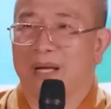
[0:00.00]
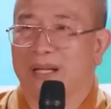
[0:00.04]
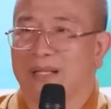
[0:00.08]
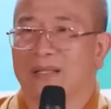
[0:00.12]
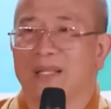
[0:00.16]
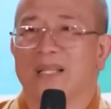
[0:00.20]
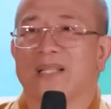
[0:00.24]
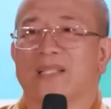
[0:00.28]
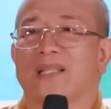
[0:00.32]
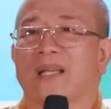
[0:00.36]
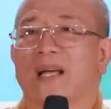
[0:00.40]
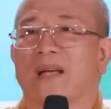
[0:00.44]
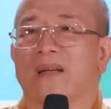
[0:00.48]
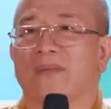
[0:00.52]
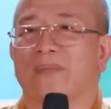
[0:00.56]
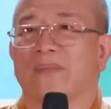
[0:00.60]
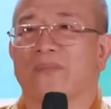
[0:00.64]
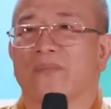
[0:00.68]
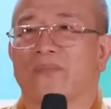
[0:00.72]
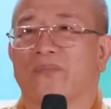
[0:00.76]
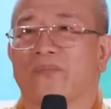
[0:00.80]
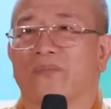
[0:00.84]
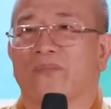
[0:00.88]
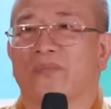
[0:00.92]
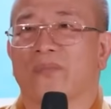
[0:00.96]
bàn tay trắng.
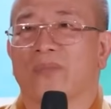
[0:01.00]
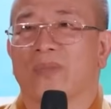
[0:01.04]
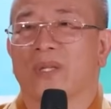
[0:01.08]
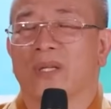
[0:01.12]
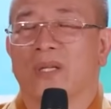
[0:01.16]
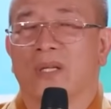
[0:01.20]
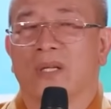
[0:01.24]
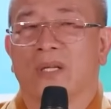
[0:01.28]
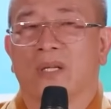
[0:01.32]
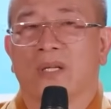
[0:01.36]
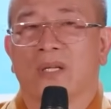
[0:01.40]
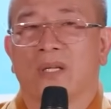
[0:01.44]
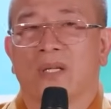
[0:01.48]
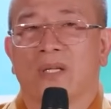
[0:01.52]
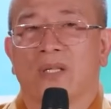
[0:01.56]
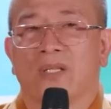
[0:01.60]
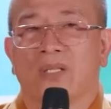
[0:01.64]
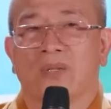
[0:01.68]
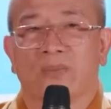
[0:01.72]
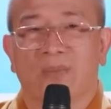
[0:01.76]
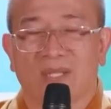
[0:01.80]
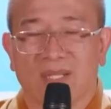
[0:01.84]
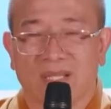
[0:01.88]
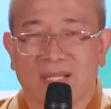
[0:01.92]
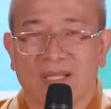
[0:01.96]

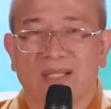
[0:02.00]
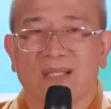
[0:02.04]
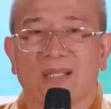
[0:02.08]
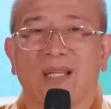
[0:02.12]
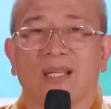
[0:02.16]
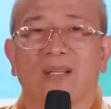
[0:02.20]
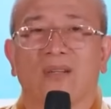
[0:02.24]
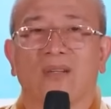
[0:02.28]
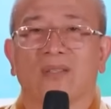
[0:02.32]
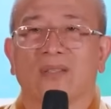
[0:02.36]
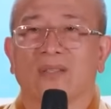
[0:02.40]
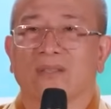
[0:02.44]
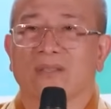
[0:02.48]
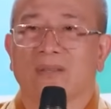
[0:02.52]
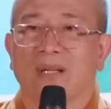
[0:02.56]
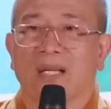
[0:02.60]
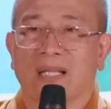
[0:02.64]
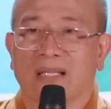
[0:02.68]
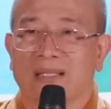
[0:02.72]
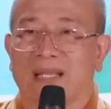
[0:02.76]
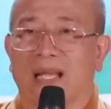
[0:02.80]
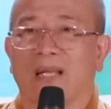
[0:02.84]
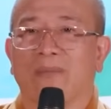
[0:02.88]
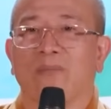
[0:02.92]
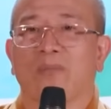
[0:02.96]
Nhưng mà dần dần nó
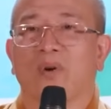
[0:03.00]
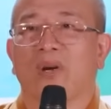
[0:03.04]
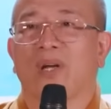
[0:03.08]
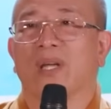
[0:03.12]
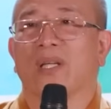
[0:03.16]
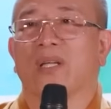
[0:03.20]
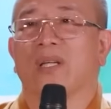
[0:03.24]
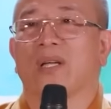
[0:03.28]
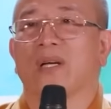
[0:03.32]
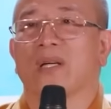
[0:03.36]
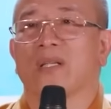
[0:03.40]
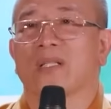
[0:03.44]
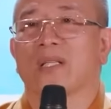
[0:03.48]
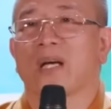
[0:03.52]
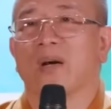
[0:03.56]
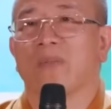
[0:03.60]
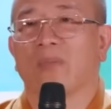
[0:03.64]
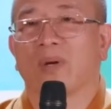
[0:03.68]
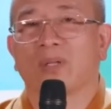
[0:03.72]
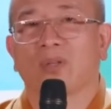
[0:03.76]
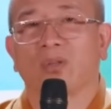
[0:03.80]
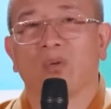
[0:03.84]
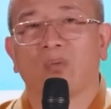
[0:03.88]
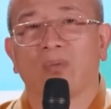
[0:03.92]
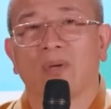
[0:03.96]
hình thành một cái cơ sở,
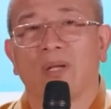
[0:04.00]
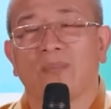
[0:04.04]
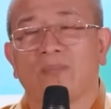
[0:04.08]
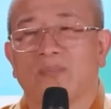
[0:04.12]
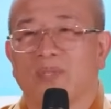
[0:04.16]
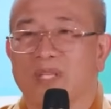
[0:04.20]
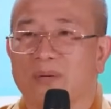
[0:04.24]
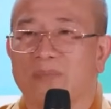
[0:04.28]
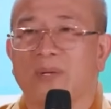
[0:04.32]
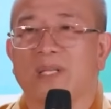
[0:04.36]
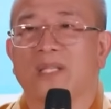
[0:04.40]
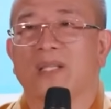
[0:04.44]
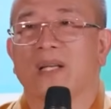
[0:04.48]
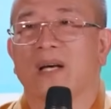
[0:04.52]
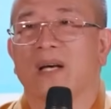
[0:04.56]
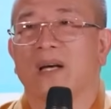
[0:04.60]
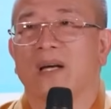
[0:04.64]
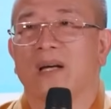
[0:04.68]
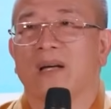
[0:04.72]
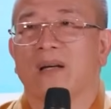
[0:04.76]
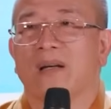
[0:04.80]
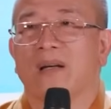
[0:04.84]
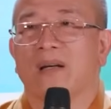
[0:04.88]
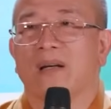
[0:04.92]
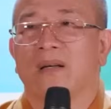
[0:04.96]
một cái tùng lâm như bây giờ,
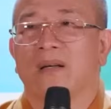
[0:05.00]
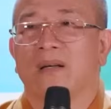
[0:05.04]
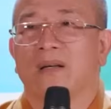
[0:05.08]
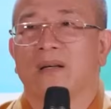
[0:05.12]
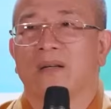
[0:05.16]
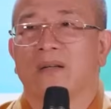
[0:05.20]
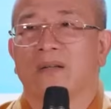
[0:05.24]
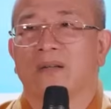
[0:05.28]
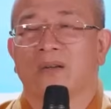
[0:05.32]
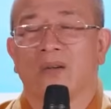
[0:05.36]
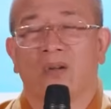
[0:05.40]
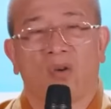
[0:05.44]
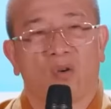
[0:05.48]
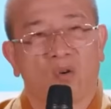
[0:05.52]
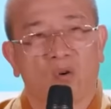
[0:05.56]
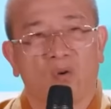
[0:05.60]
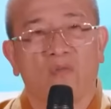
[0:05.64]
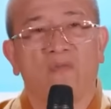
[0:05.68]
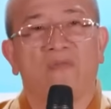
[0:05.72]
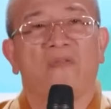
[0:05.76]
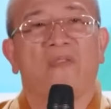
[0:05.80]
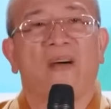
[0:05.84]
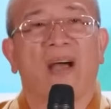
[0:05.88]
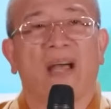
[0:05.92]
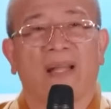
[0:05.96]
nó
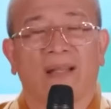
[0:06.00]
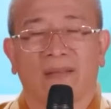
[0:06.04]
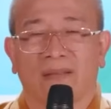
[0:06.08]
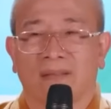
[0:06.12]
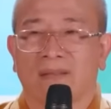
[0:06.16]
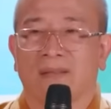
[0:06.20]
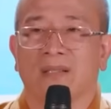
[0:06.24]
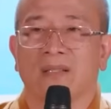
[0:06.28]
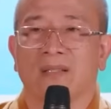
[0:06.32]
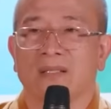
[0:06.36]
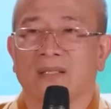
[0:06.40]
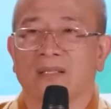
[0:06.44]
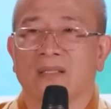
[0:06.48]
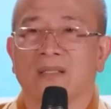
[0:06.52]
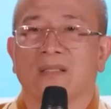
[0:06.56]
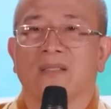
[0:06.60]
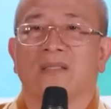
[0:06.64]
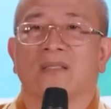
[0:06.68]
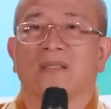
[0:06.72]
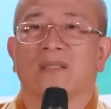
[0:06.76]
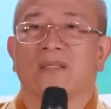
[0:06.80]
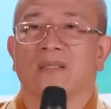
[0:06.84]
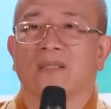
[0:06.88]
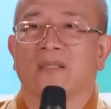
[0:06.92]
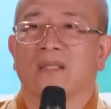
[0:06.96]
cũng phải từ
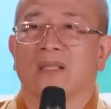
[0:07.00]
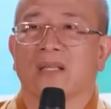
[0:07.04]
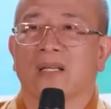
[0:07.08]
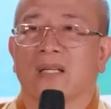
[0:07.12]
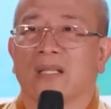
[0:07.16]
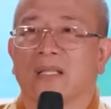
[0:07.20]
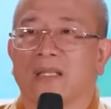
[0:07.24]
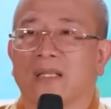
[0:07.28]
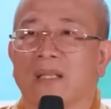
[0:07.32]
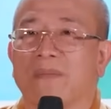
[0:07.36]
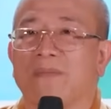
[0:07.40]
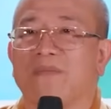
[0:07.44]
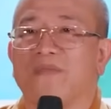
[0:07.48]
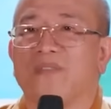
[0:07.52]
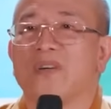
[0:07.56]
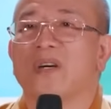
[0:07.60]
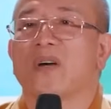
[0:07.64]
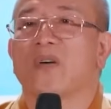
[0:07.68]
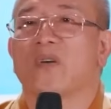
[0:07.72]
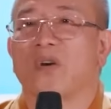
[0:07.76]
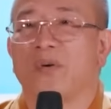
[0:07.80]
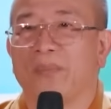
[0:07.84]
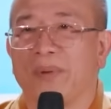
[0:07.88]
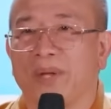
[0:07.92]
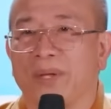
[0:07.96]
cái tâm
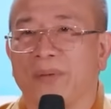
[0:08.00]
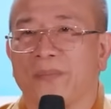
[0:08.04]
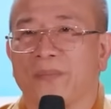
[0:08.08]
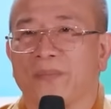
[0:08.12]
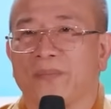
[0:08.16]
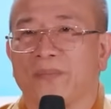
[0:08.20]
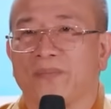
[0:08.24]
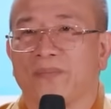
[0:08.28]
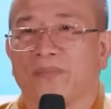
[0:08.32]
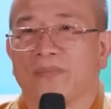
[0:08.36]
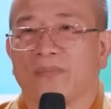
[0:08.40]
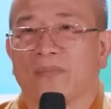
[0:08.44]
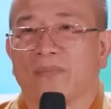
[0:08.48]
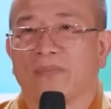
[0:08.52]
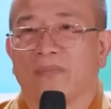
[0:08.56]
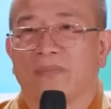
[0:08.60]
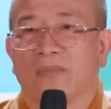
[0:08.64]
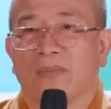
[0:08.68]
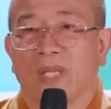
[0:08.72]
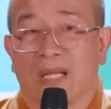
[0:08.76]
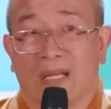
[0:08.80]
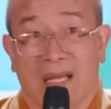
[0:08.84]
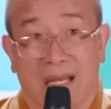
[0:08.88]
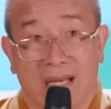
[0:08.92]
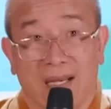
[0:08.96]
phước của mình.
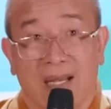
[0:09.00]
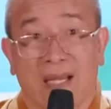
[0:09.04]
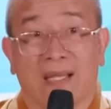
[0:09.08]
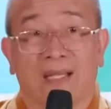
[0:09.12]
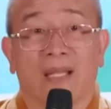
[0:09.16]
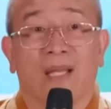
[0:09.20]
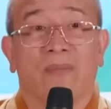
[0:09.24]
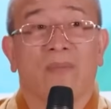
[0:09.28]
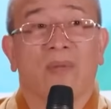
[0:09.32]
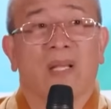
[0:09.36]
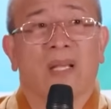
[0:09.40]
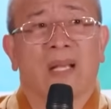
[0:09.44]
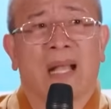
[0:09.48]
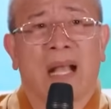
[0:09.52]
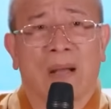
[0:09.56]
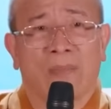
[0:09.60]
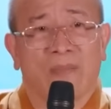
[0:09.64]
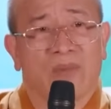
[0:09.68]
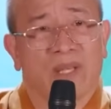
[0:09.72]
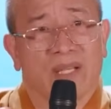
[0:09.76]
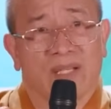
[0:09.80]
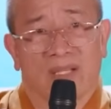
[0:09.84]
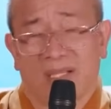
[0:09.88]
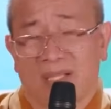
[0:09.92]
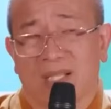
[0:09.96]
Thì cái này Thái Minh
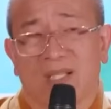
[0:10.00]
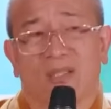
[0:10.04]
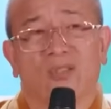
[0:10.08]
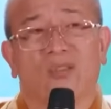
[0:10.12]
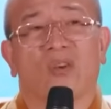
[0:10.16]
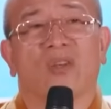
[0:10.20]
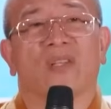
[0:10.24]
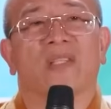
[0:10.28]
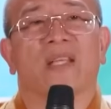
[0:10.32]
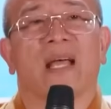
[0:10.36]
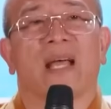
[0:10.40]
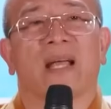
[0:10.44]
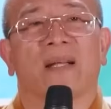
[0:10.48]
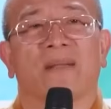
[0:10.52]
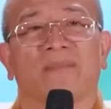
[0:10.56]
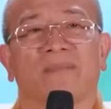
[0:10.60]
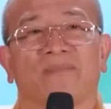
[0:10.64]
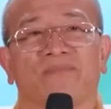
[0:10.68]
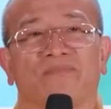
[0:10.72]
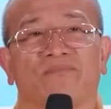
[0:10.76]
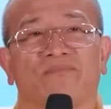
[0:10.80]
cảm nhận rất rõ ràng,